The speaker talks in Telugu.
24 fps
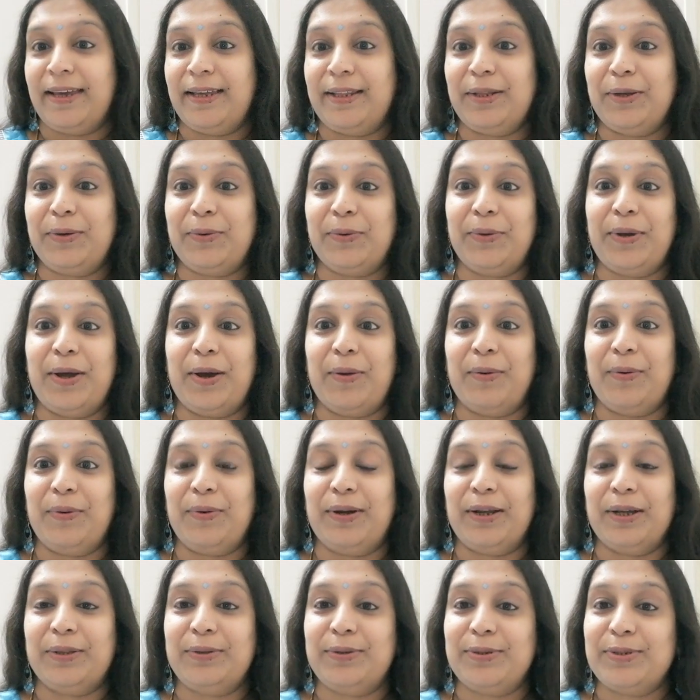ఇది కూడా
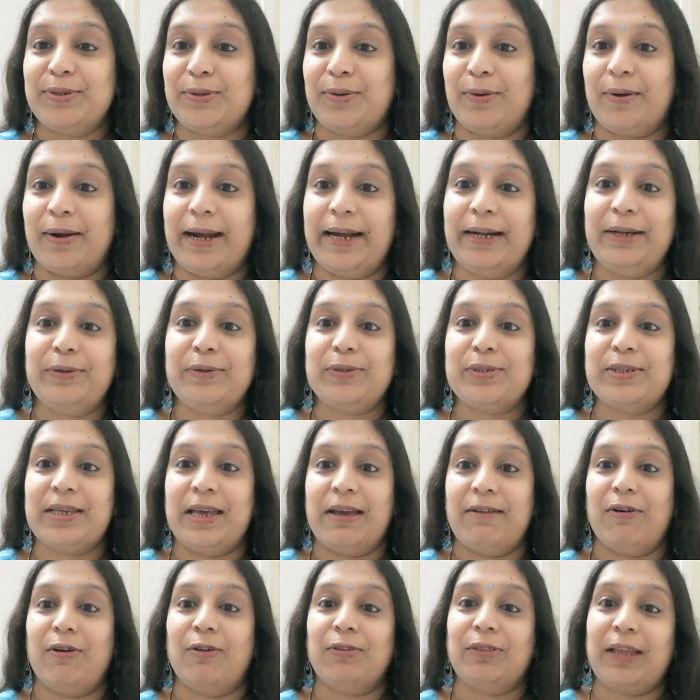ఉండదు సో రెండు
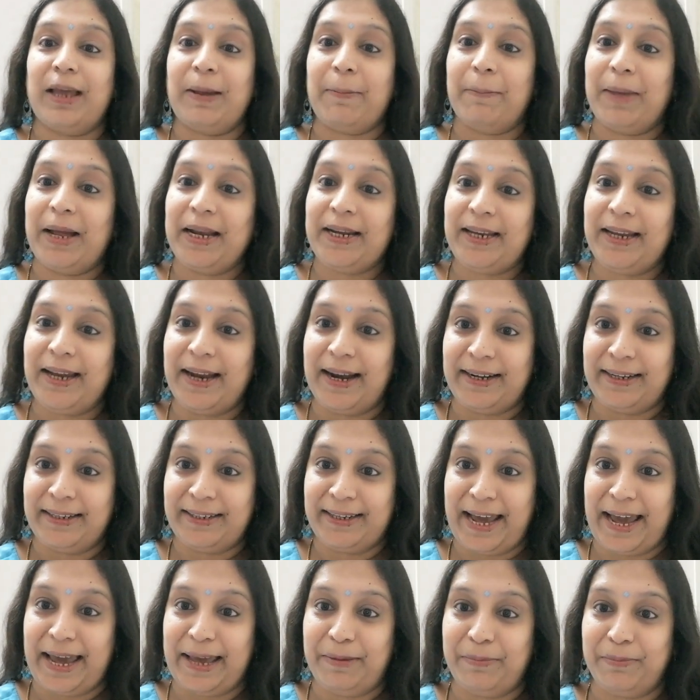సేవ్ అవుతాయి మనీ అండ్ అండ్
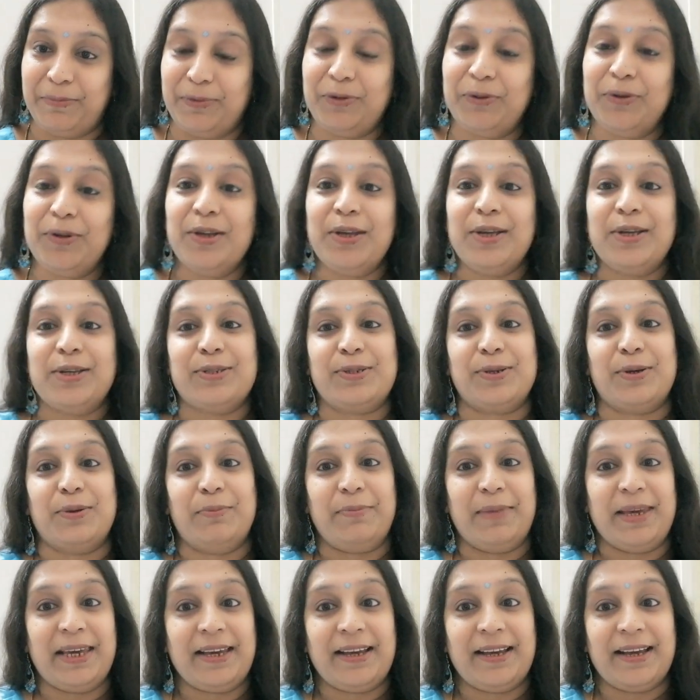టైము సో
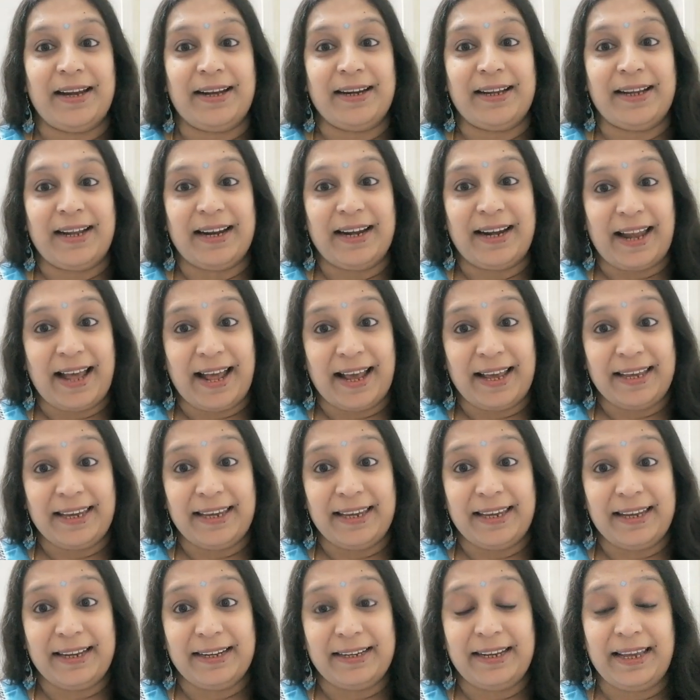మీకు కనుక నా
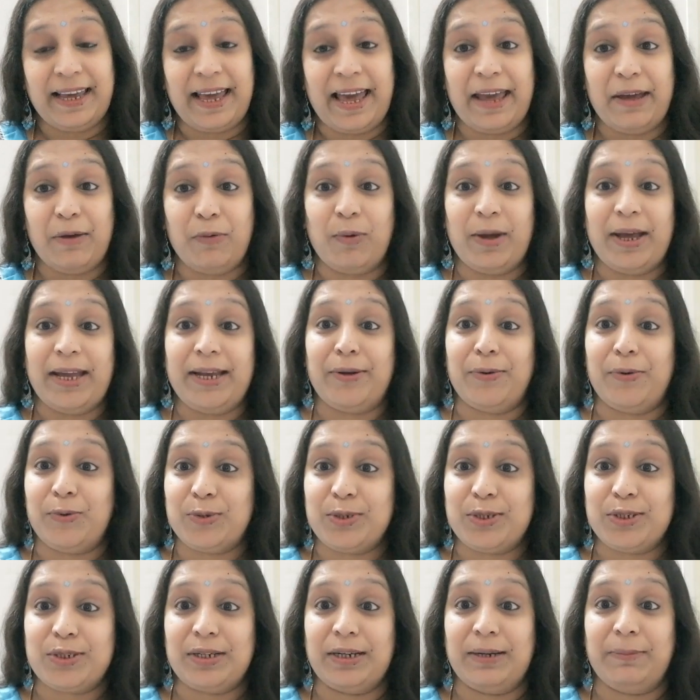ఈ డిఐవై నో
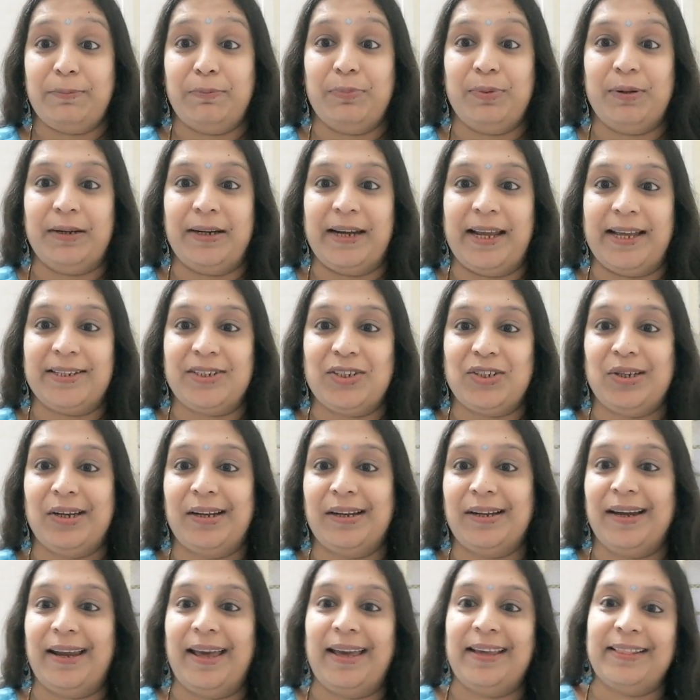స్ట్రిప్
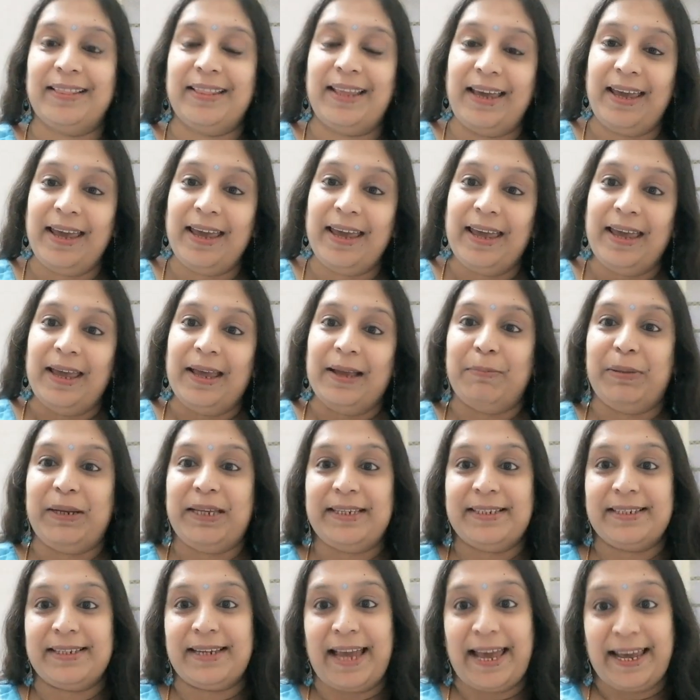నచ్చినట్లయితే
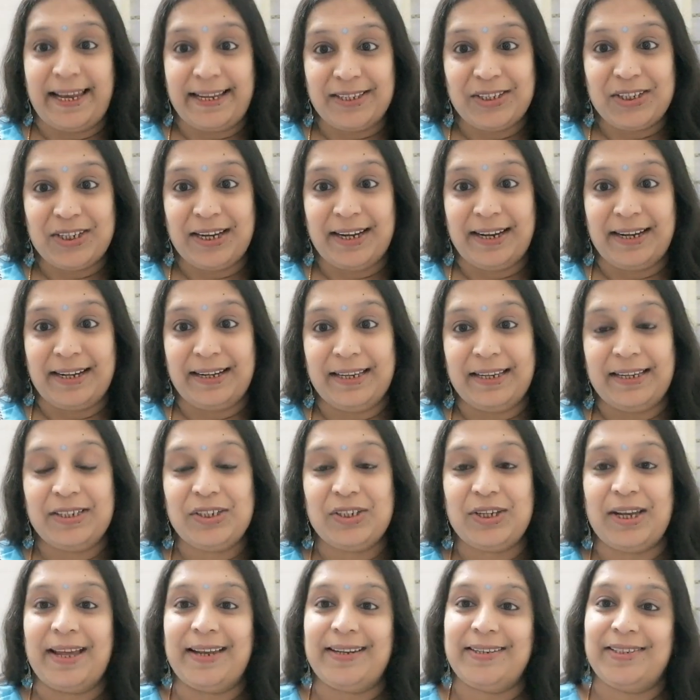ప్లీజ్ లైక్ చేయండి
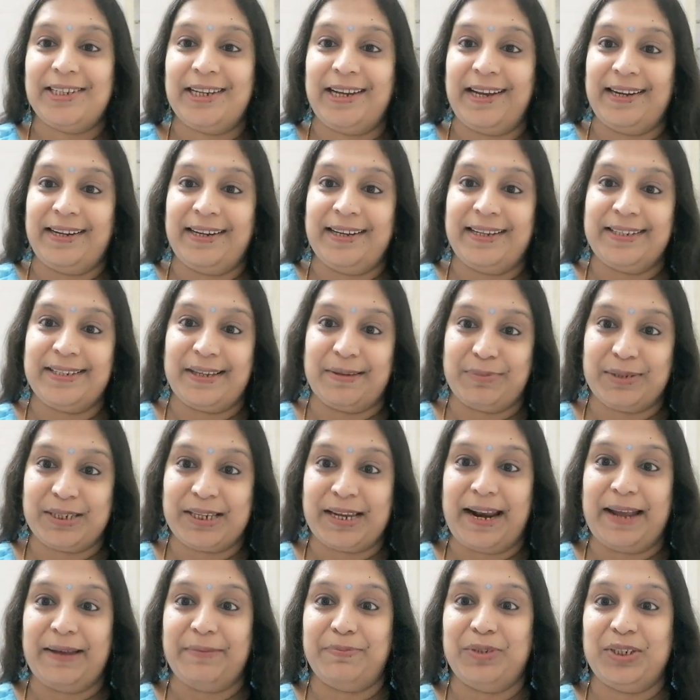షేర్ చేయండి
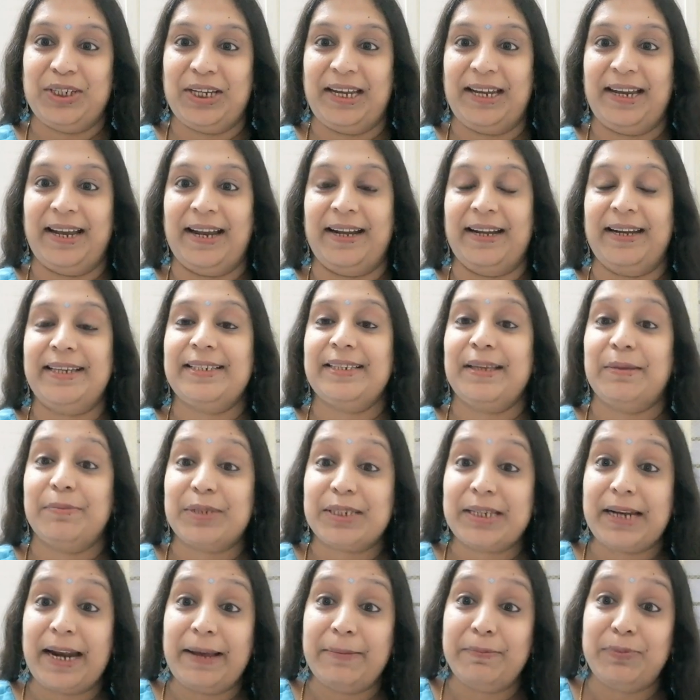సబ్స్క్రైబ్ చేయండి
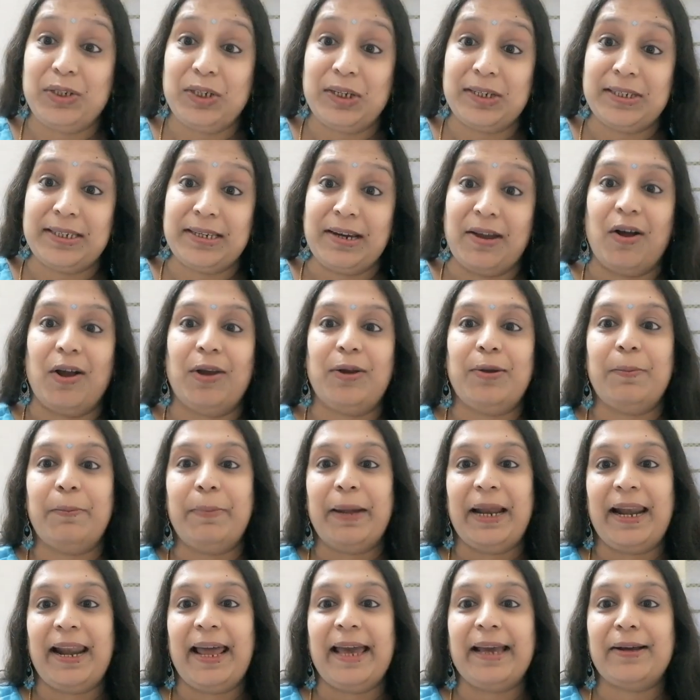సబ్స్క్రైబ్ చేసిన వాళ్ళు
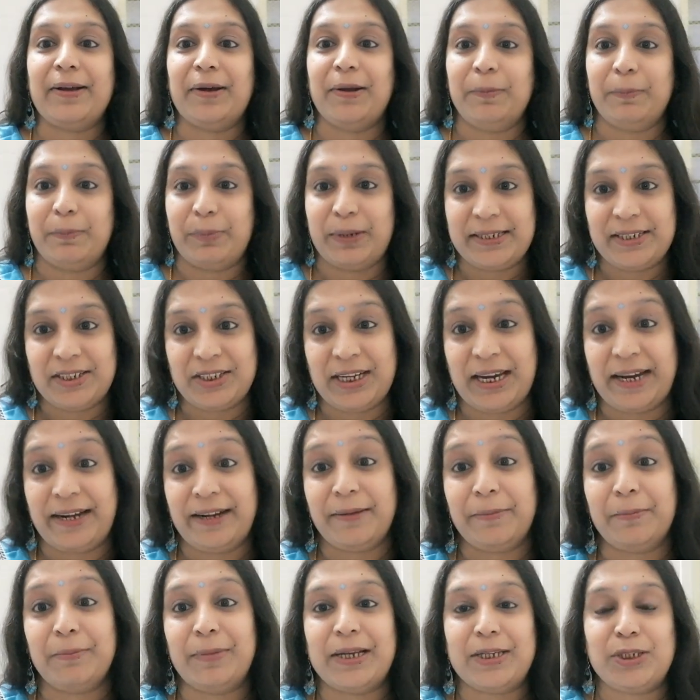బెల్ ఐకాన్ ప్రెస్
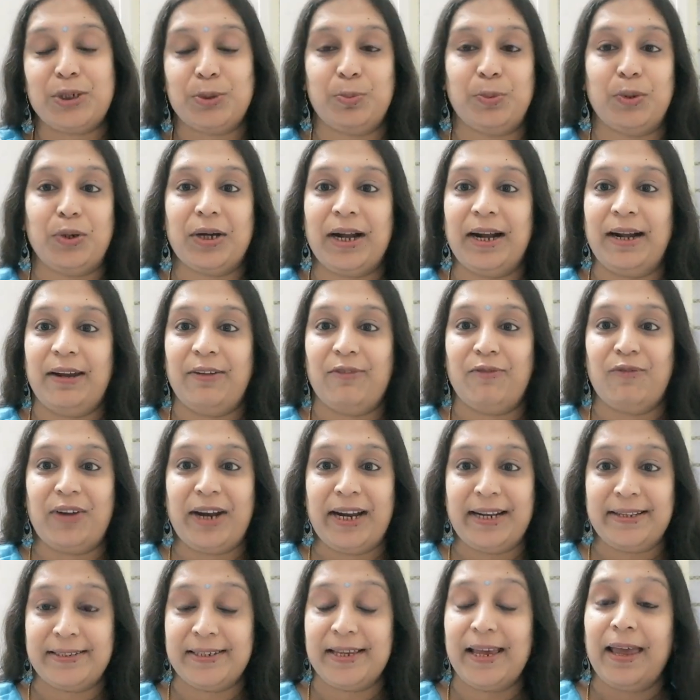చేయడం మర్చిపోకండి
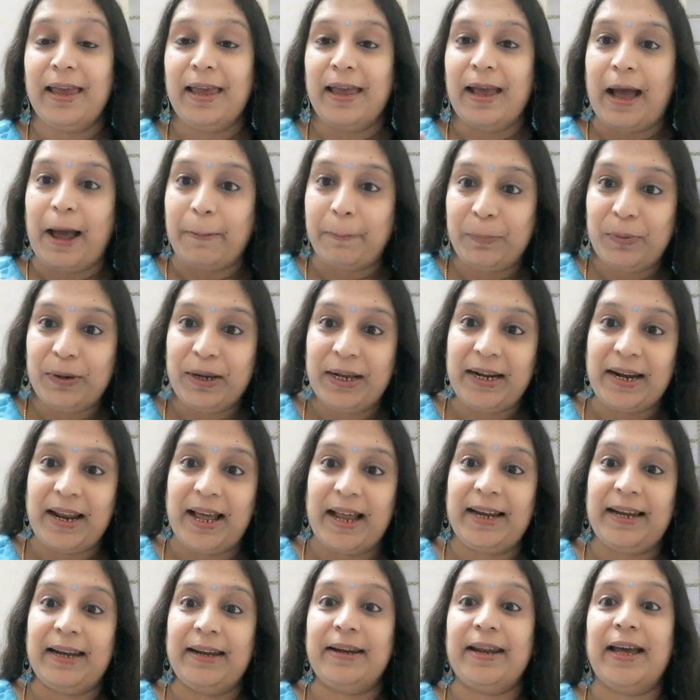ఫ్రెండ్స్ అప్పుడే నా
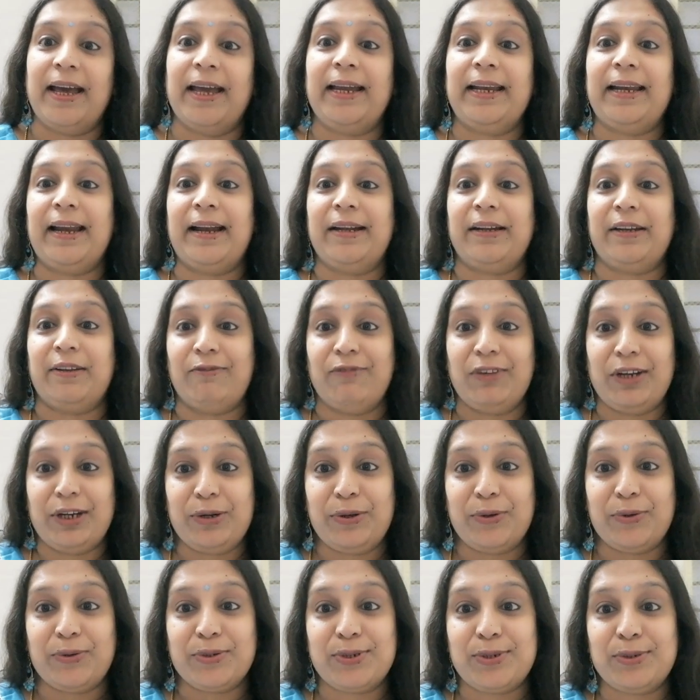నా ఇలాంటి
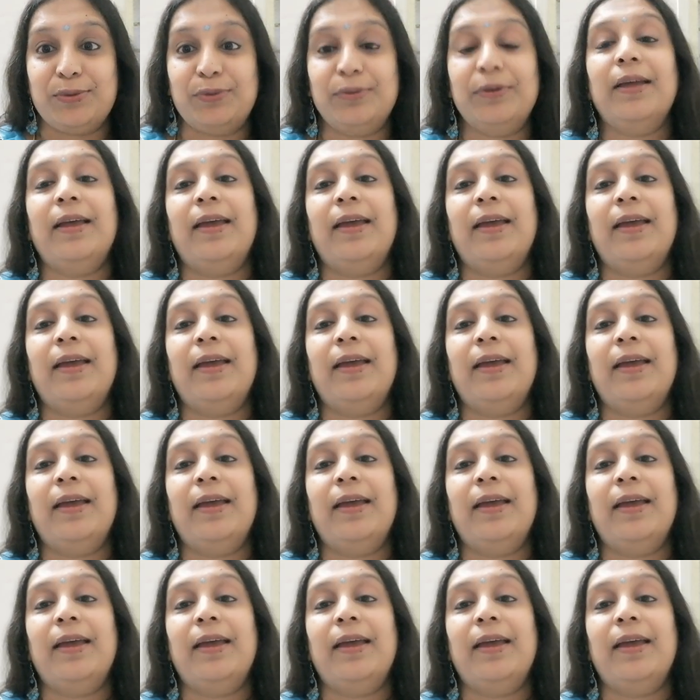వీడియోస్